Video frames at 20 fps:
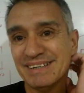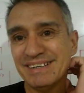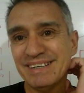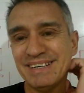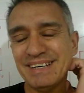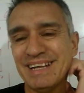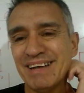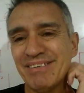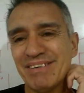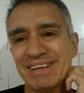
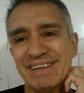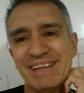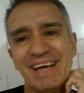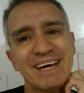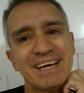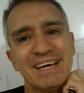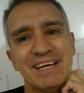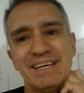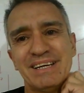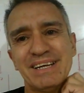y la verdad
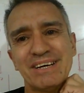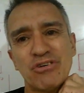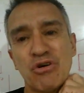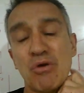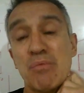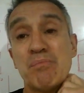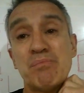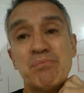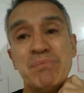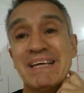que le
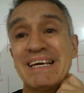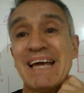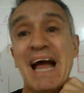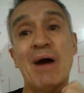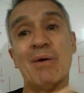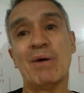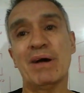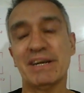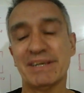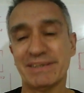
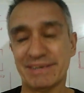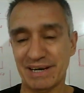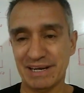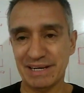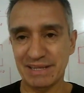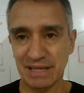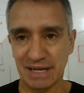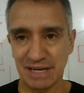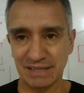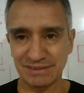complicaba en
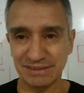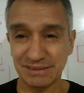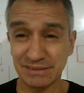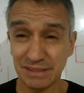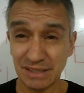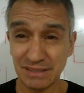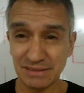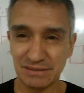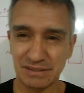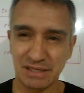realidad la
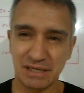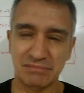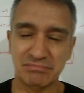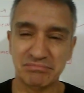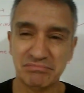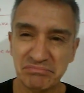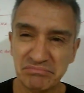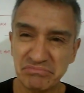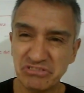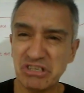existencia
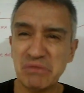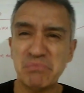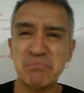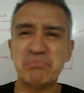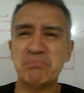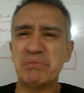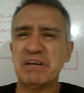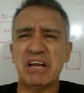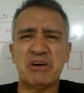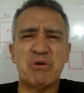
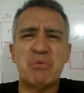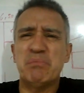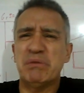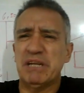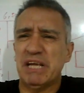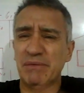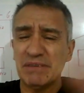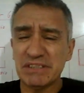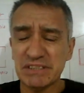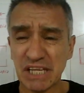siempre la
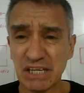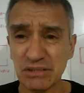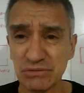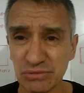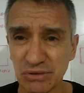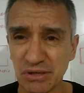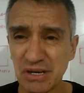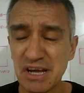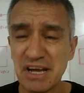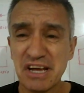complicaban
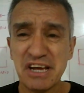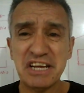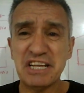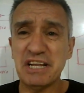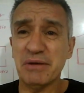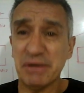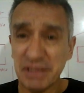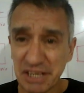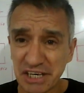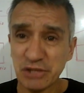tanto. Y
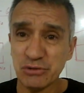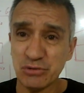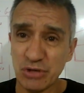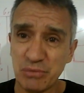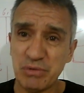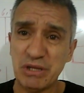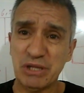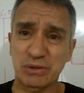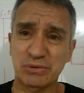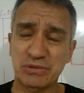la verdad que yo he
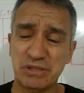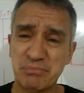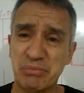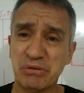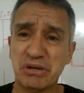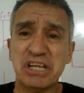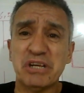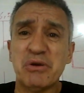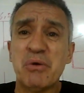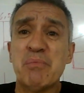visto, ¿sí?
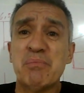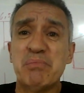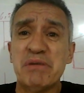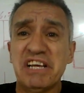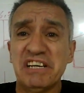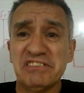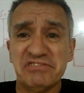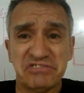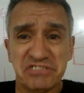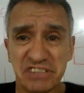¿por qué
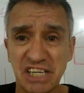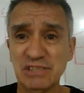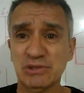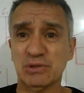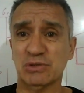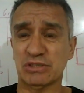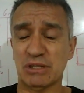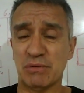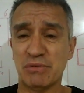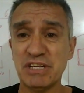complican
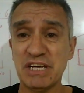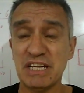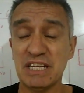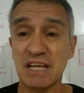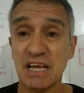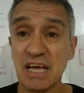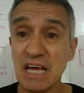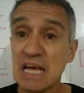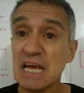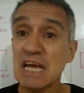tanto los
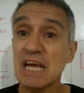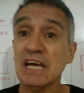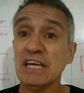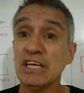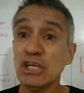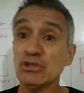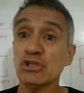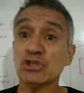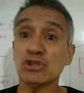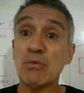albañiles?
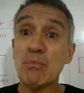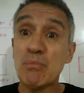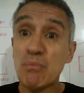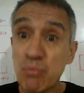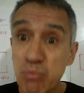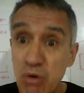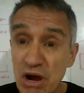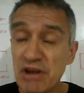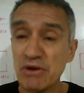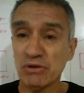Y eso que
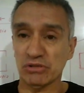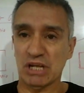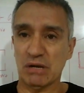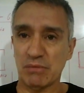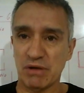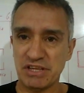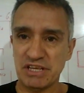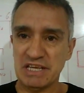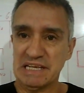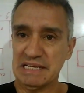son buenos
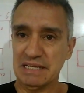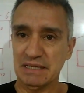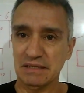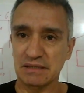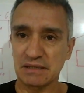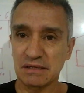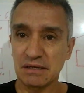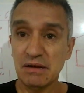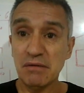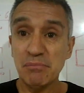albañiles.
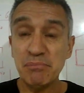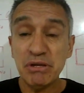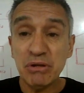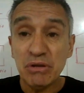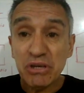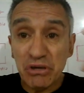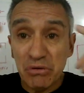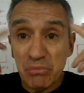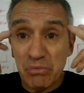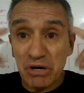Pero
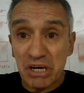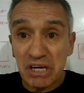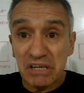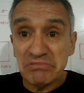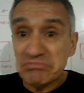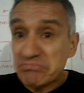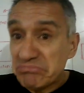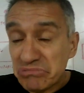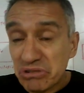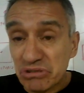es como que,
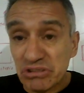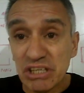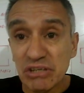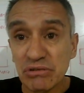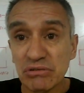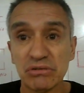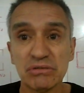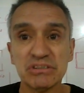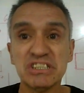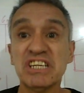no sé,
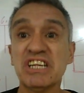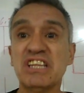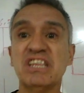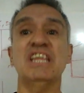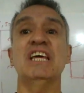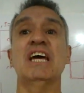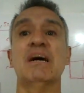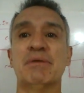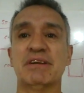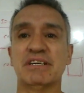no, no tiene
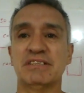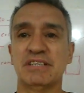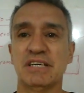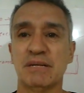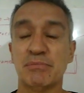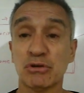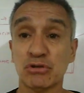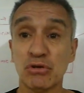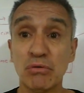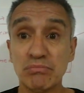idea, pareciera,
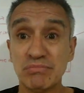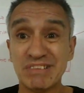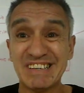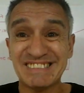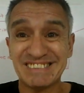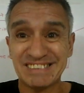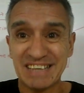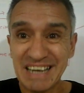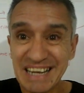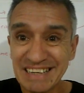porque son
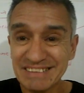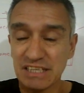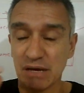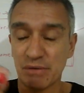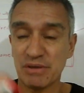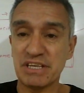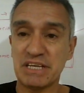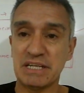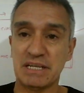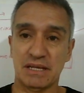excelentes
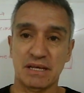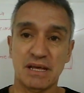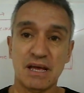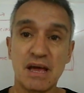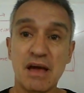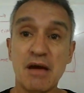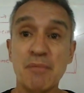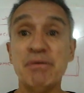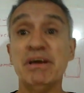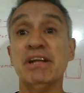bañiles,
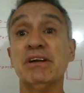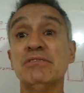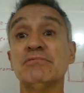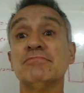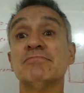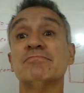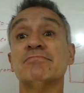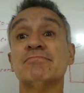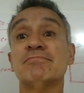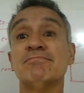
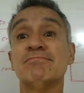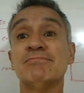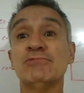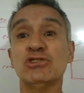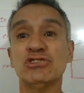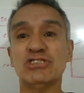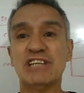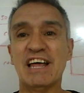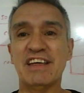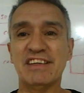Pero
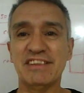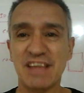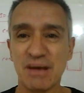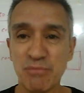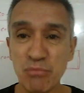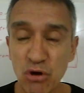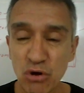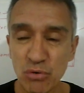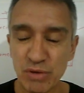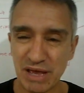no se dan idea,
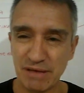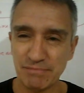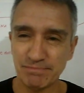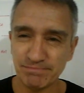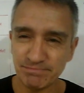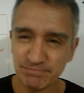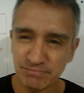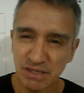muy bien.